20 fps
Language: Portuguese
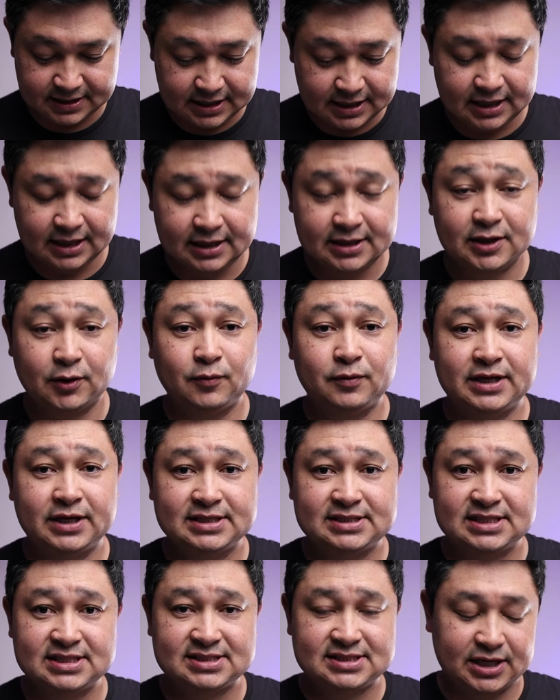Então,
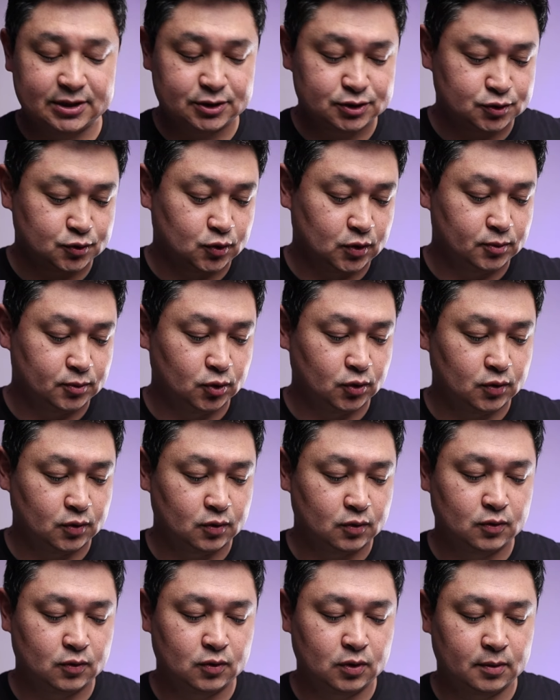nesse censo, como,
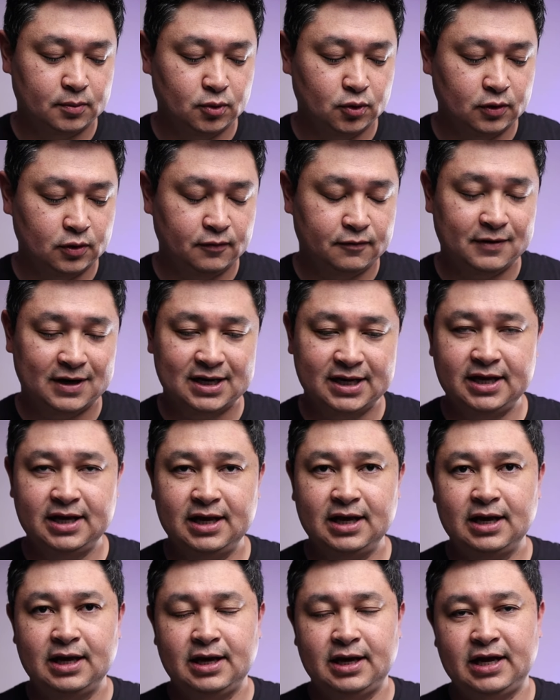como eu falei,
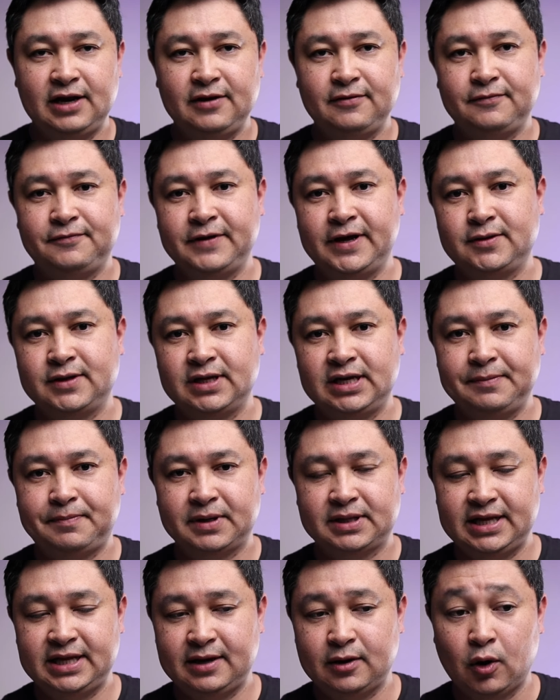ele foi feito ali para
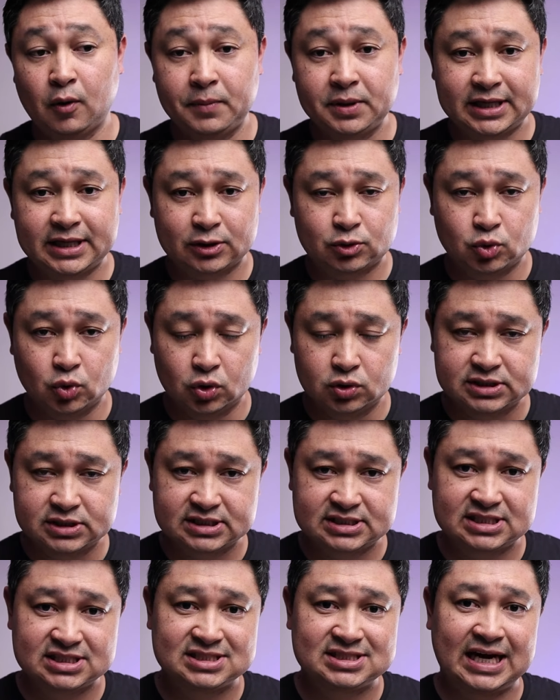ter obter todos
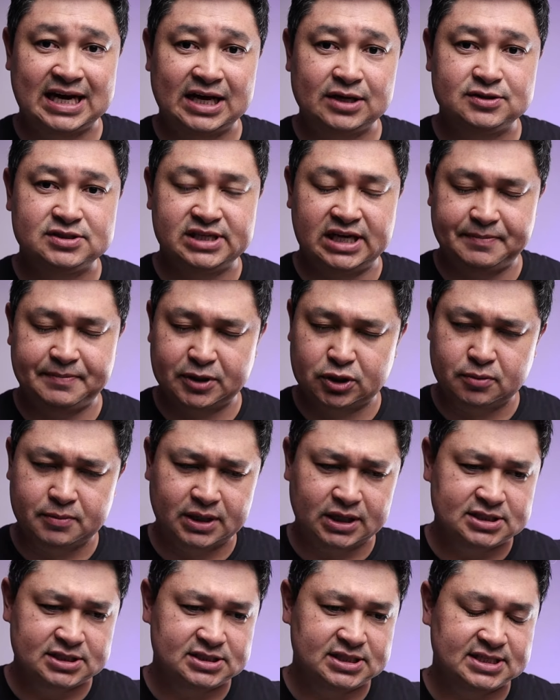esses dados aí para
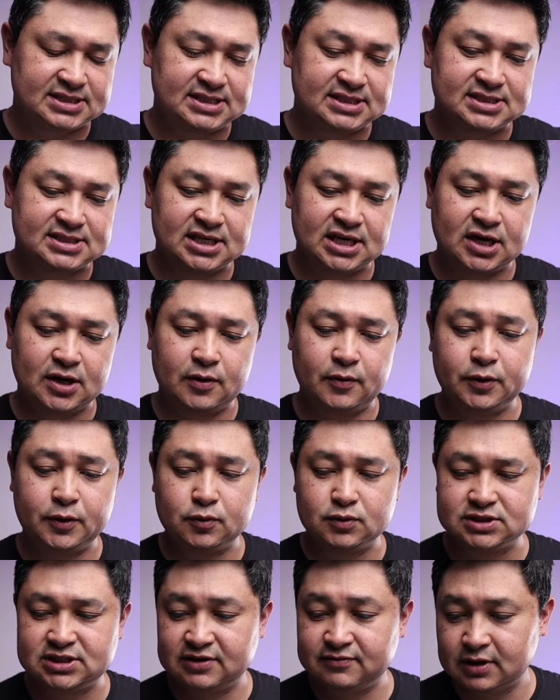tomada de decisão,
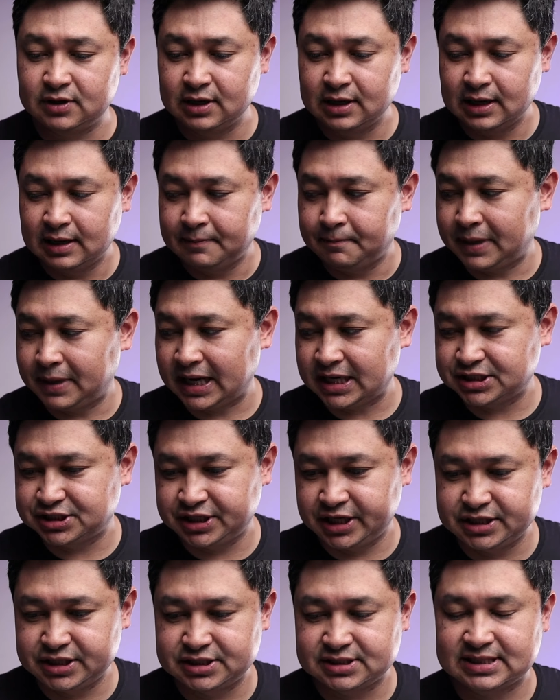inclusive para a
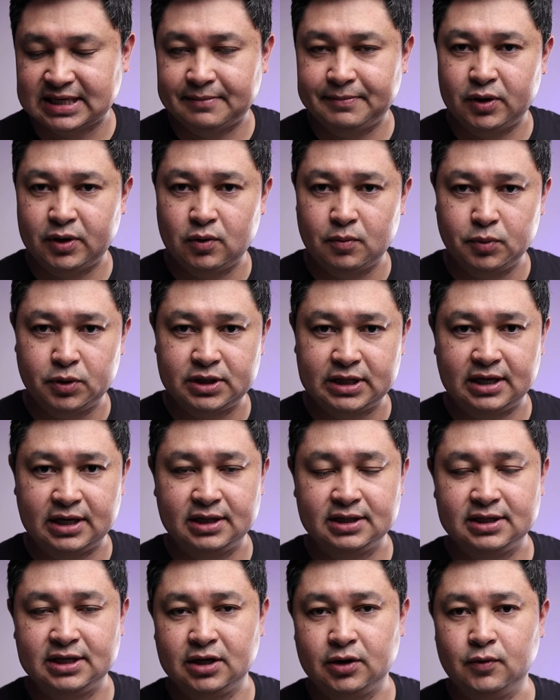gente saber como que tá
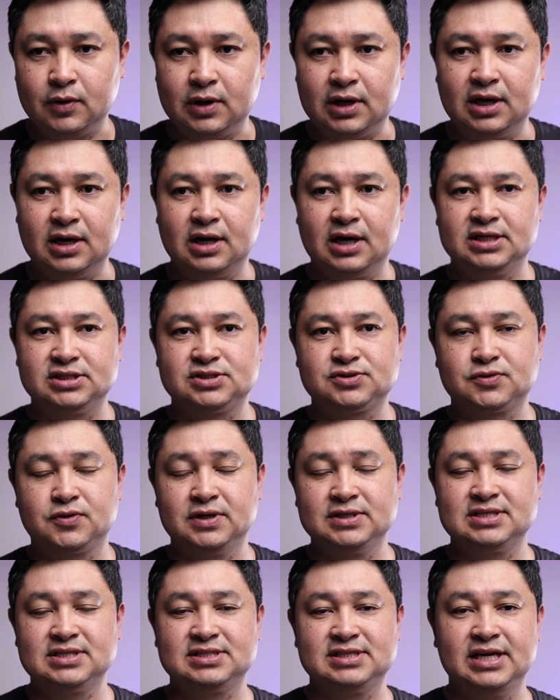andando a, as
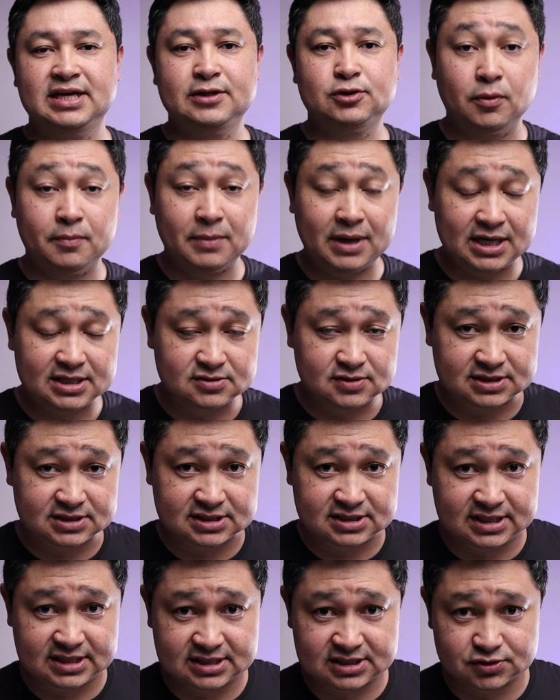coisas aí e tomar as nossas
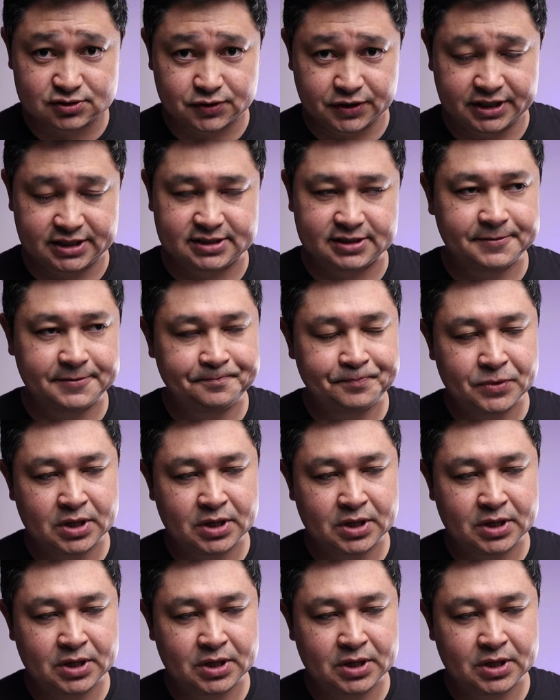decisões, né?